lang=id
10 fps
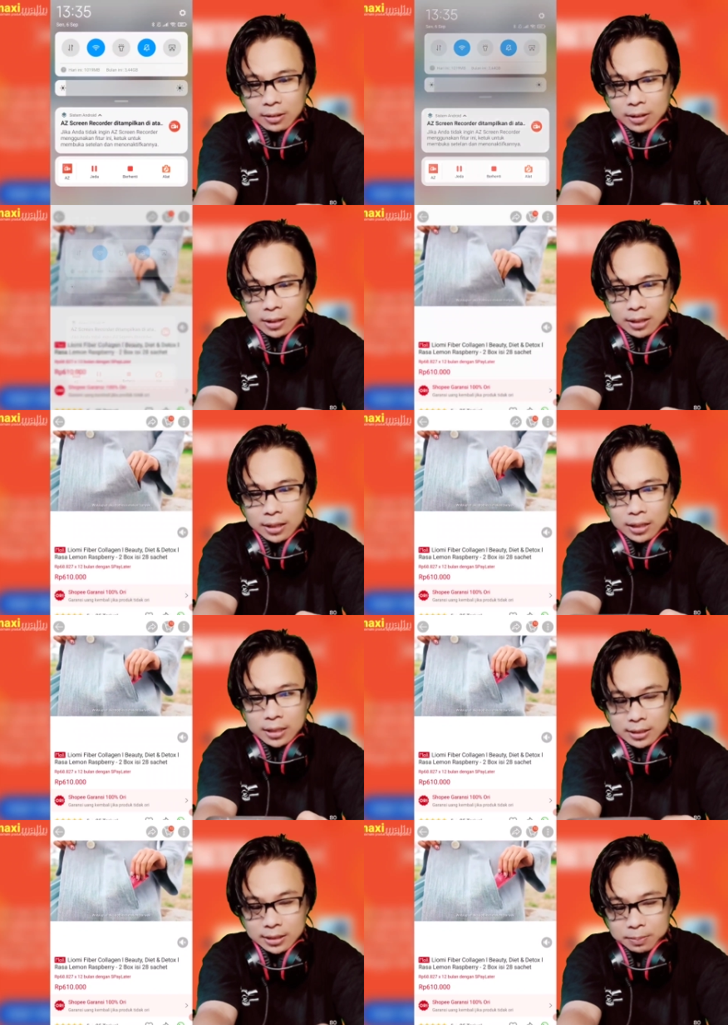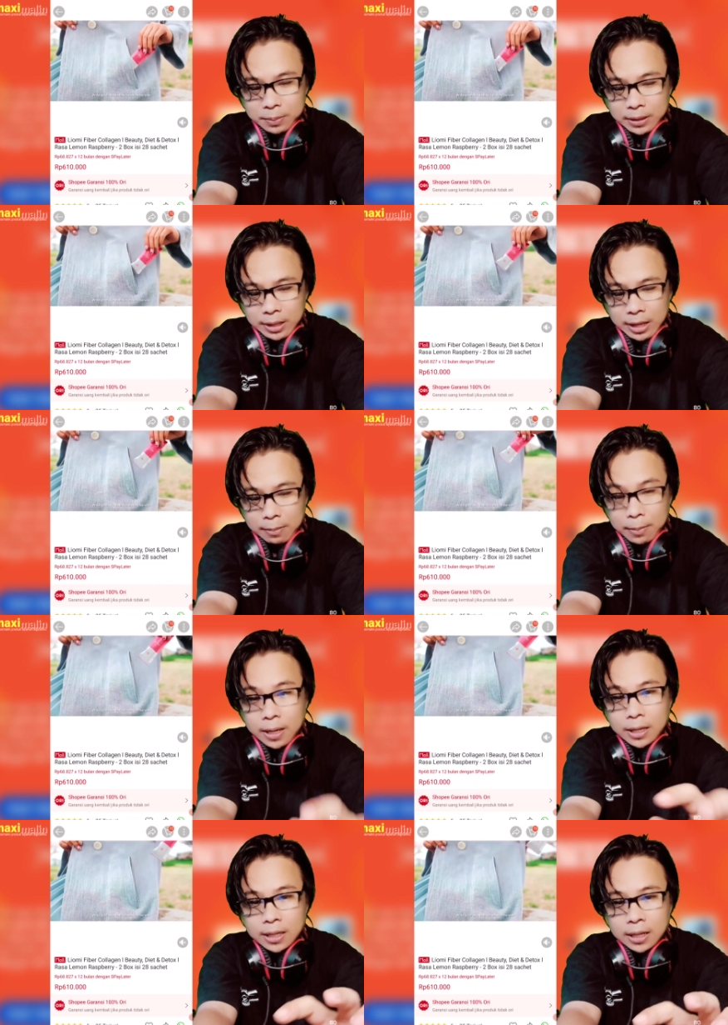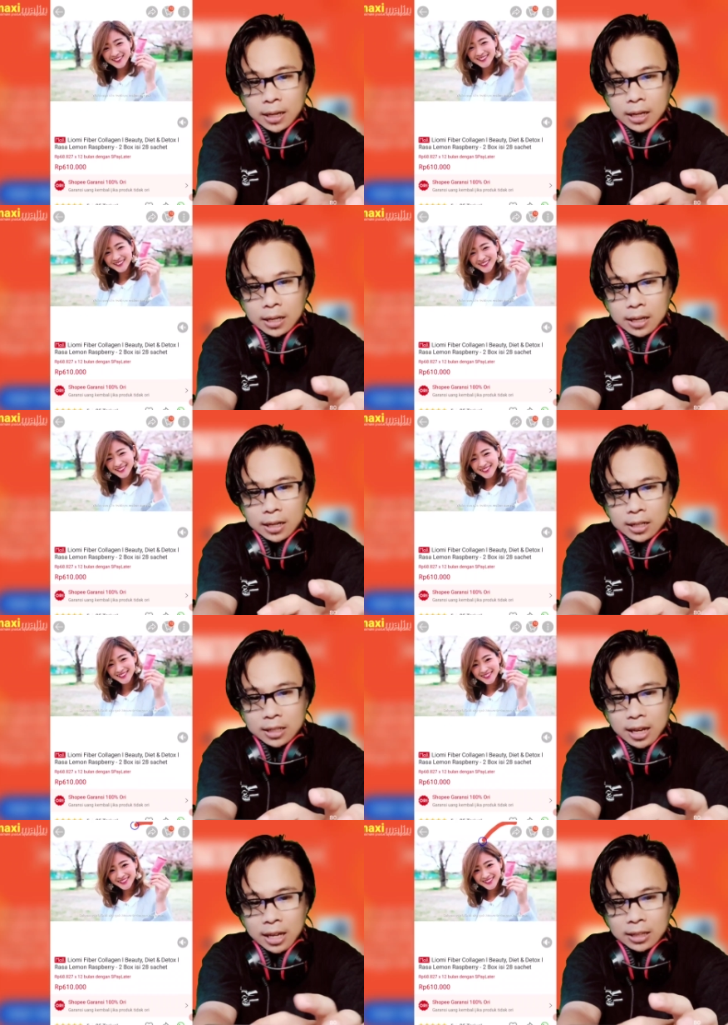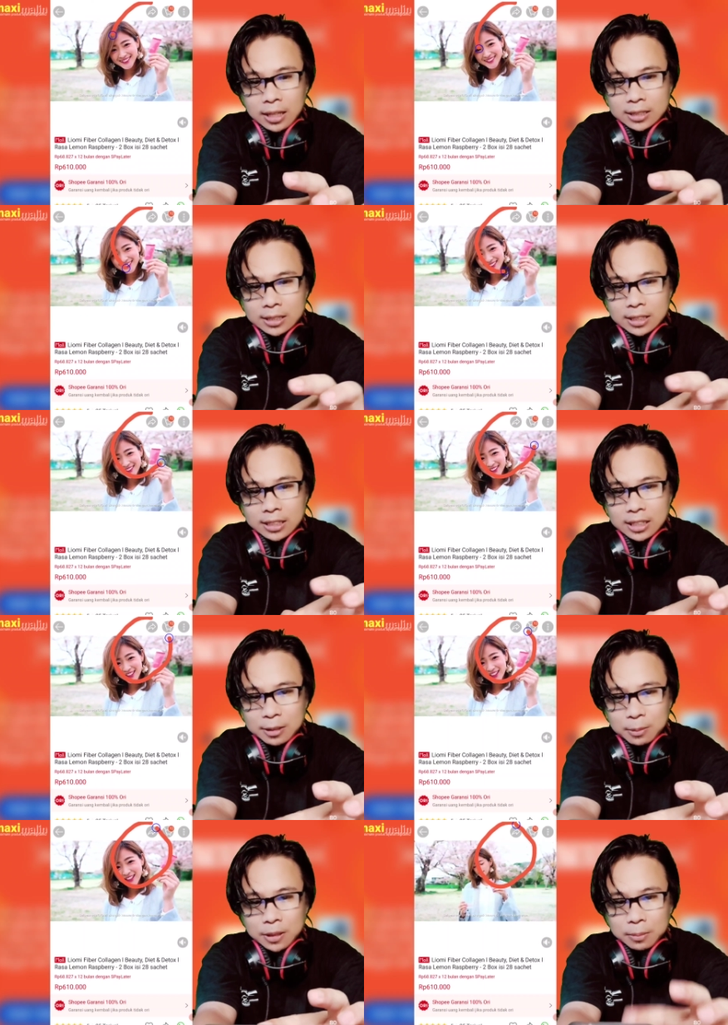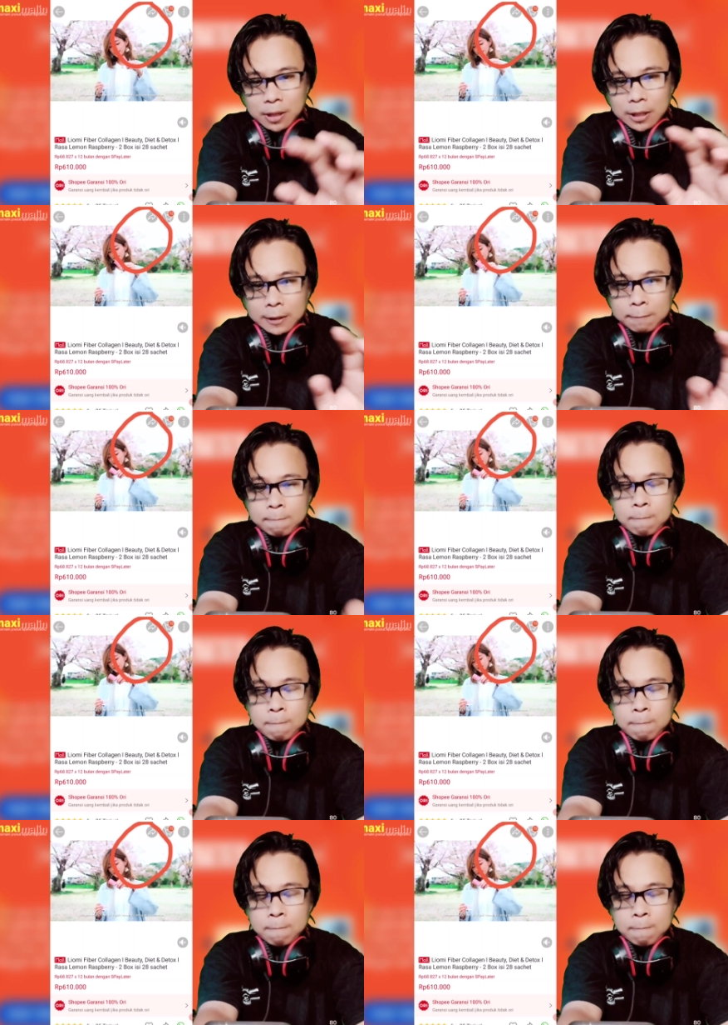Oke. Okay. Pertama yang ada di atas ini ya teman-teman nih.